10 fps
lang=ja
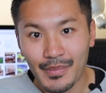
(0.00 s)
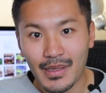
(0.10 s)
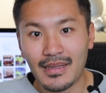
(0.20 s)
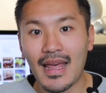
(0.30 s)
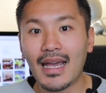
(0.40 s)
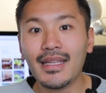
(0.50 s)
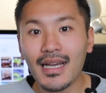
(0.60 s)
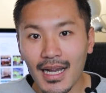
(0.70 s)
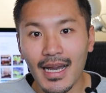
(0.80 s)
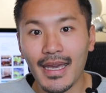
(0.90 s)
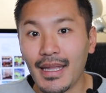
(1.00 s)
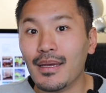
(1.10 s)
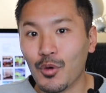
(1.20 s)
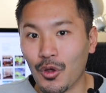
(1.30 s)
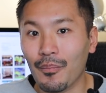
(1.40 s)
でなかなか買えな
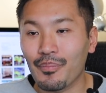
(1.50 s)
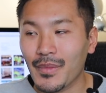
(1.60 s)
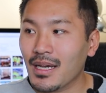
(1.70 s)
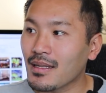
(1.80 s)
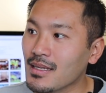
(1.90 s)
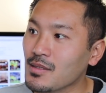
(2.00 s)
いもの。なんかね、